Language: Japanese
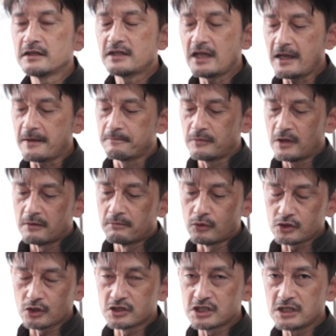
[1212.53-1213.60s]
で、
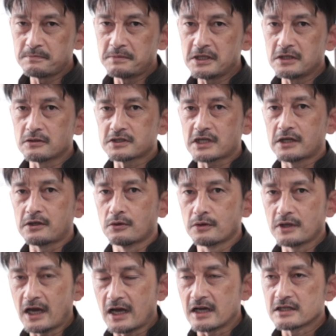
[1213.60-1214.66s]
MotoGP の車
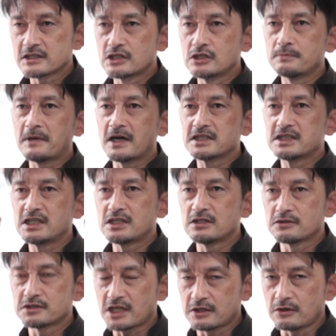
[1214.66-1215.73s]
両やスーパー
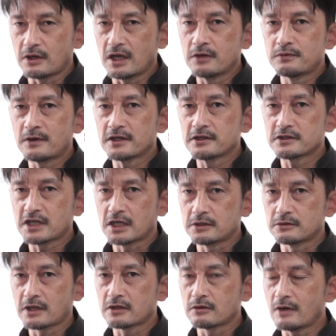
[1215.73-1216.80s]
GT の車両、F1 の車
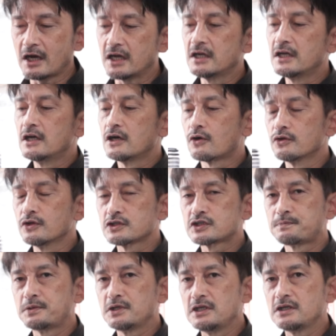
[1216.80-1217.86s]
両などはこの
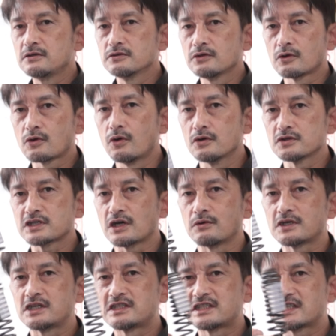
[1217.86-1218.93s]
スプリングの交差
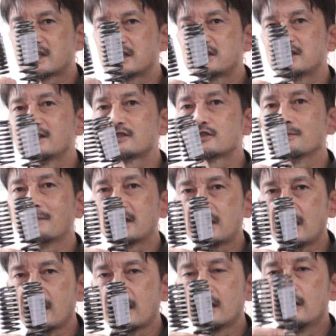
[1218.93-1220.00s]
をきちきちに詰め
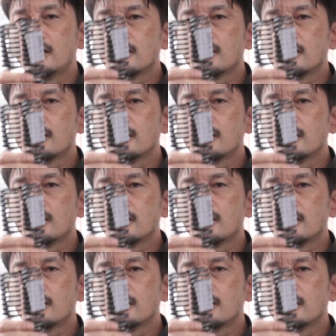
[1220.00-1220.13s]
て